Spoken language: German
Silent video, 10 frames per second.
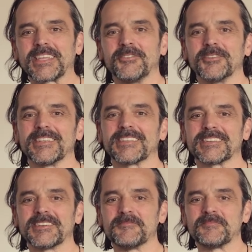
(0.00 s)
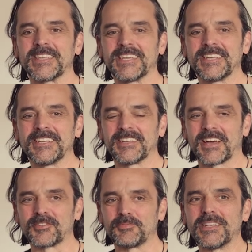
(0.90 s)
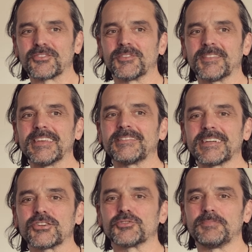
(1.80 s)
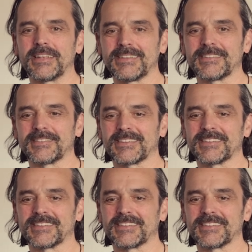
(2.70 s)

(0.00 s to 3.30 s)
Und ähm, also ich bin da schon sehr, sehr gespannt,